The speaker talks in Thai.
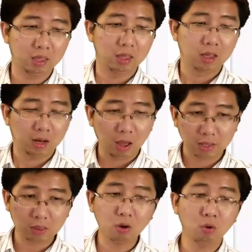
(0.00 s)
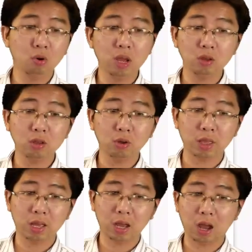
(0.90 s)
เราอาจจะต้องรู้ได้ด้วยตัวเอ
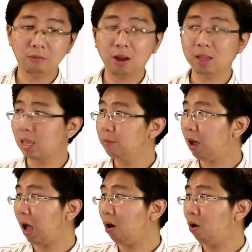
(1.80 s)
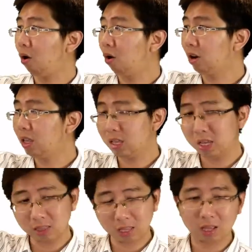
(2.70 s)
งครับว่าเทมขาออกของรีฮี
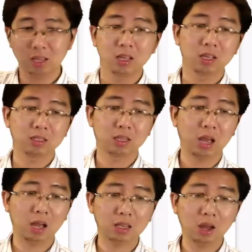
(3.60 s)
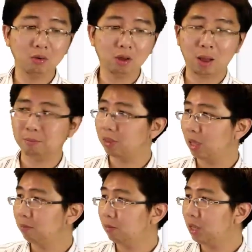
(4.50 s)
ทเนี่ยจะเท่ากับเท
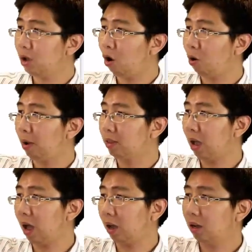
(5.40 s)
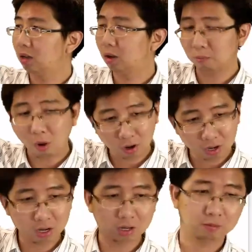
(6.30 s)
มที่ออกมาจากบอยเล
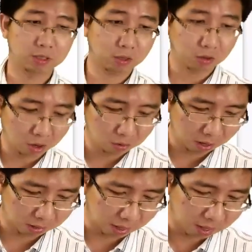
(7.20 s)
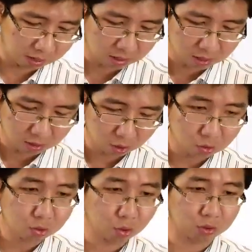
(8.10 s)
อร์มันจะต้องเท่ากันอ่ะลองดู
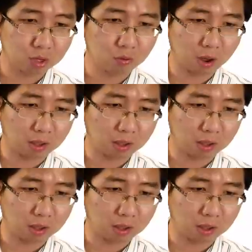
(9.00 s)
โจทย์ดีกว่า